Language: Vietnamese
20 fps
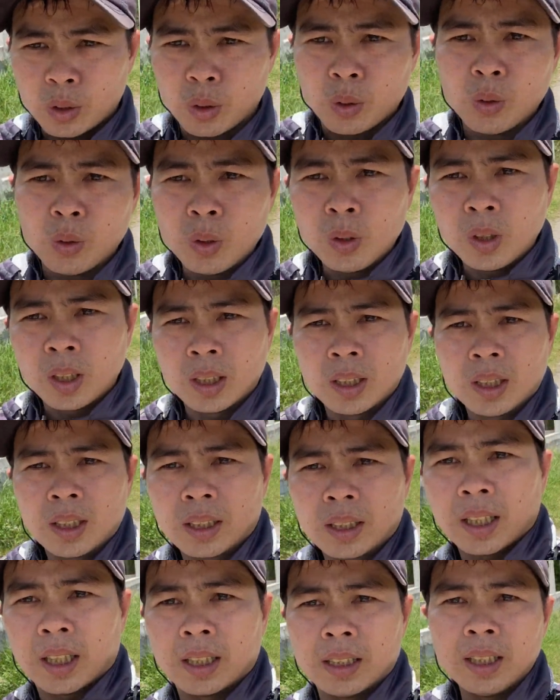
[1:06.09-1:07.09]
chú
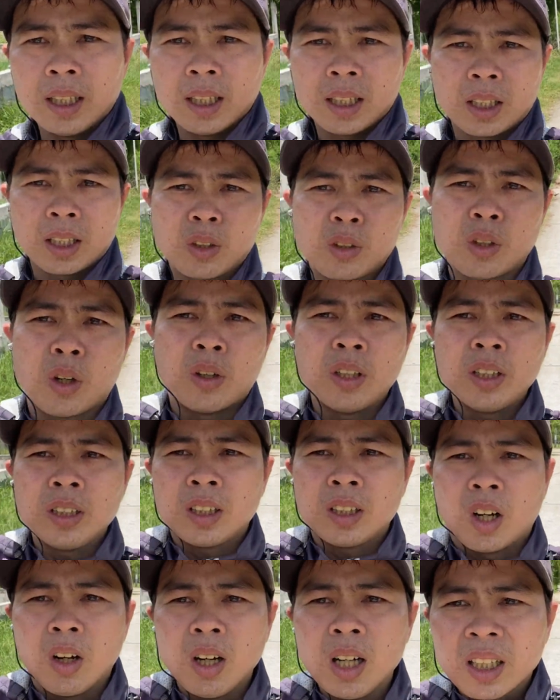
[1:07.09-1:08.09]
để theo dõi
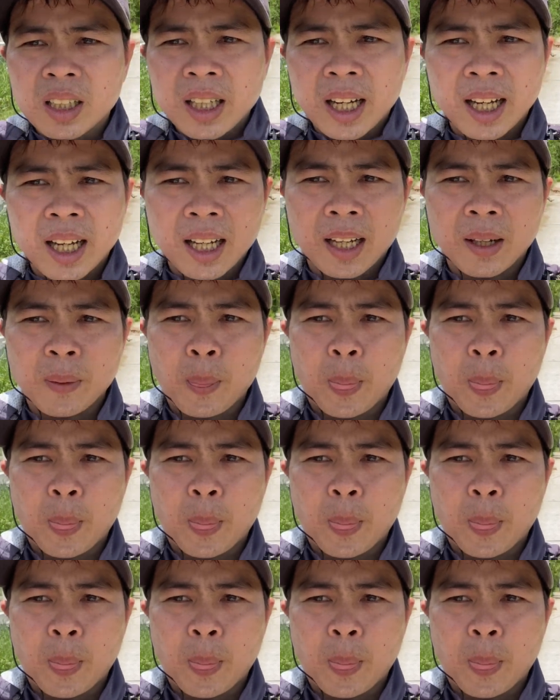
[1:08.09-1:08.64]
rõ hơn à